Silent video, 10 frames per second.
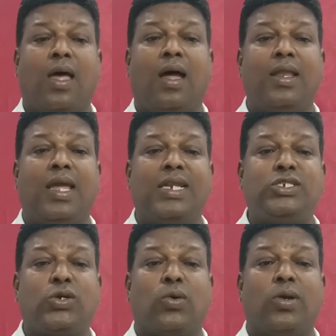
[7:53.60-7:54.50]
நான்
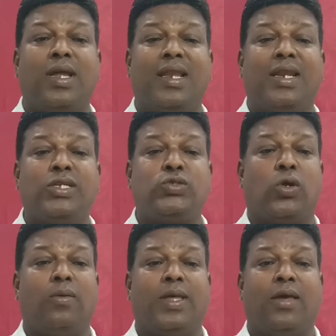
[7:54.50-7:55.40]
ஏற்றுக்கொண்டேன் என்று
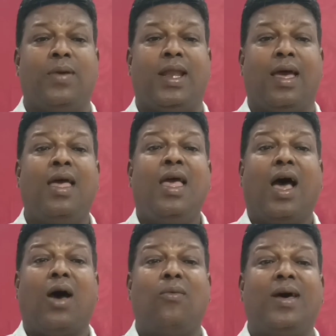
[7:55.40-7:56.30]
சொல்வதை விட
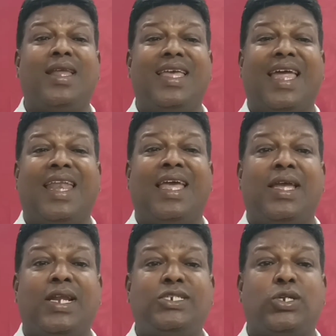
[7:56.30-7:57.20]
அவர் என்னை
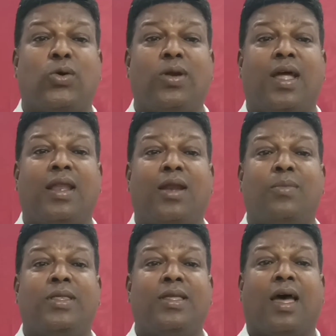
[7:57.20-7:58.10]
ஏற்றுக்கொண்டார்
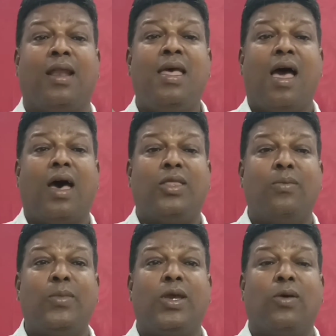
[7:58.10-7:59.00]
என்பதுதான் அது
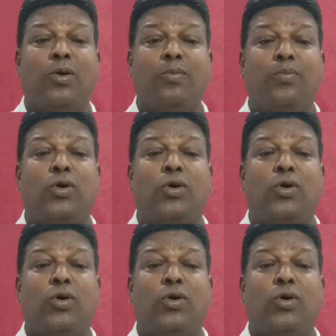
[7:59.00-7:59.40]
மிகவும்